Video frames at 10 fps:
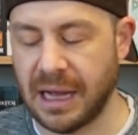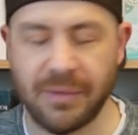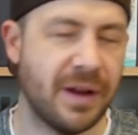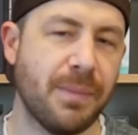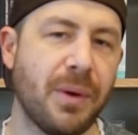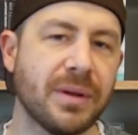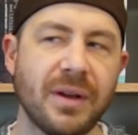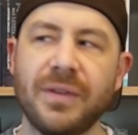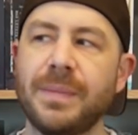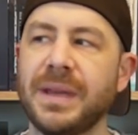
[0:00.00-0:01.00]
Aber wenn ihr Bock
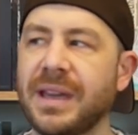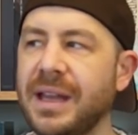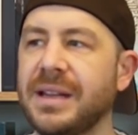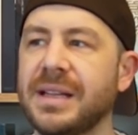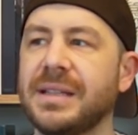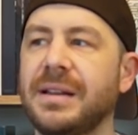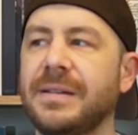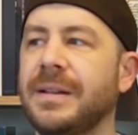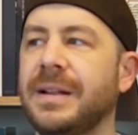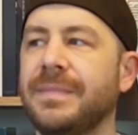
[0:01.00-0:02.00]
drauf habt, ihr kennt das,
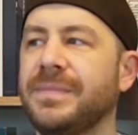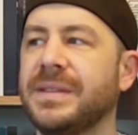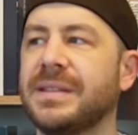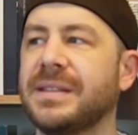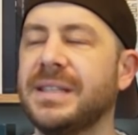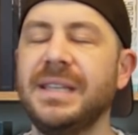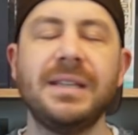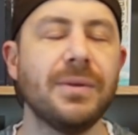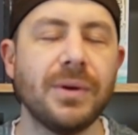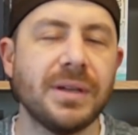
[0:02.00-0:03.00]
dann
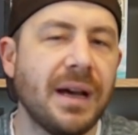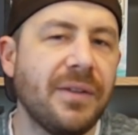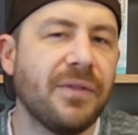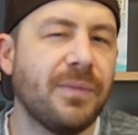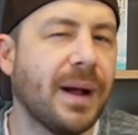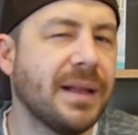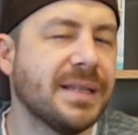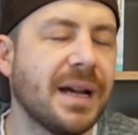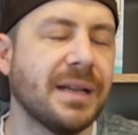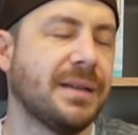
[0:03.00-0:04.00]
zieht ihr euch einfach mal
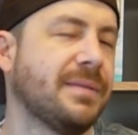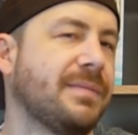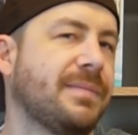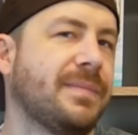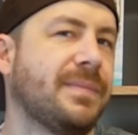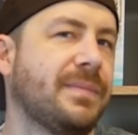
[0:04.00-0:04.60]
Sachen